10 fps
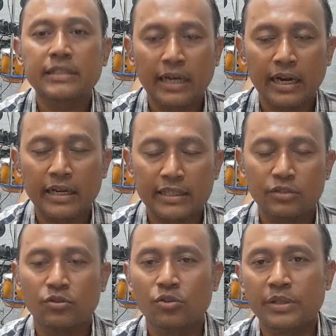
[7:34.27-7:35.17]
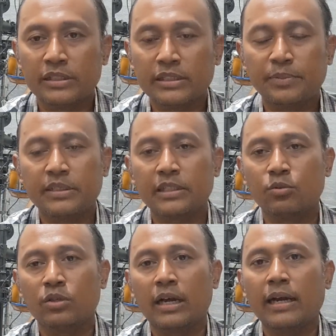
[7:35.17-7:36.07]
jereng gitu biasanya seperti
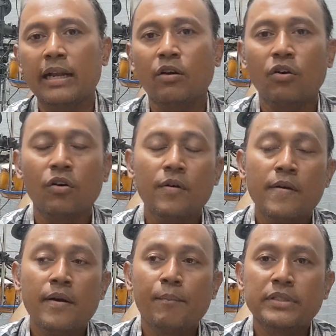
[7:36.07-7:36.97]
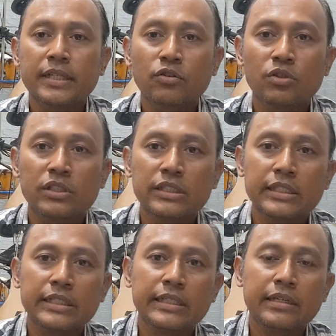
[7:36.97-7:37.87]
itu nah kalau mesin
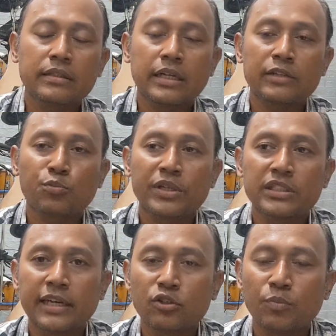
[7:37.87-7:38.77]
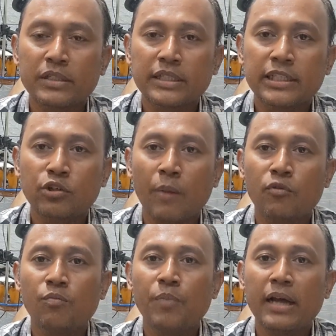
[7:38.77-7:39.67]
kondisi tekanan kompresinya itu masih di
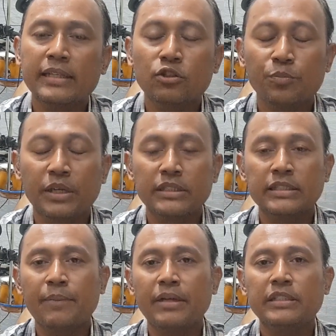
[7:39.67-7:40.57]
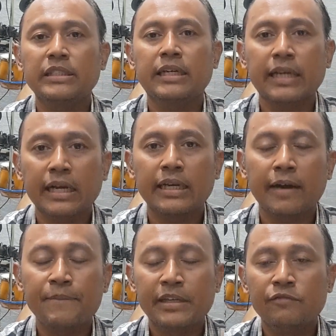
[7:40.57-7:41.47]
24 itu biasanya masih cegreng ya
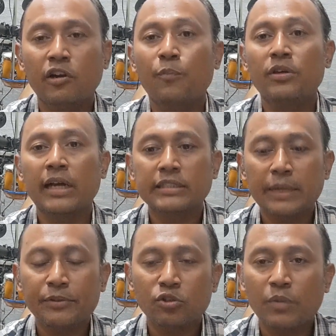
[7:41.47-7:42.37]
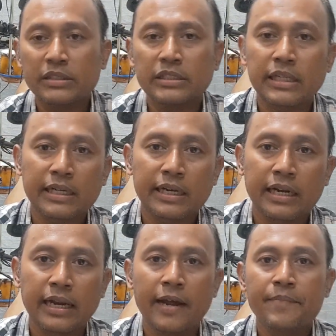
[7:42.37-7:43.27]
walaupun ngasap itu masih
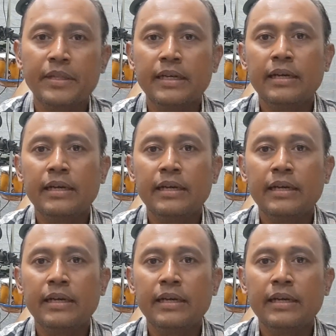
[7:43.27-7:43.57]
cegreng nah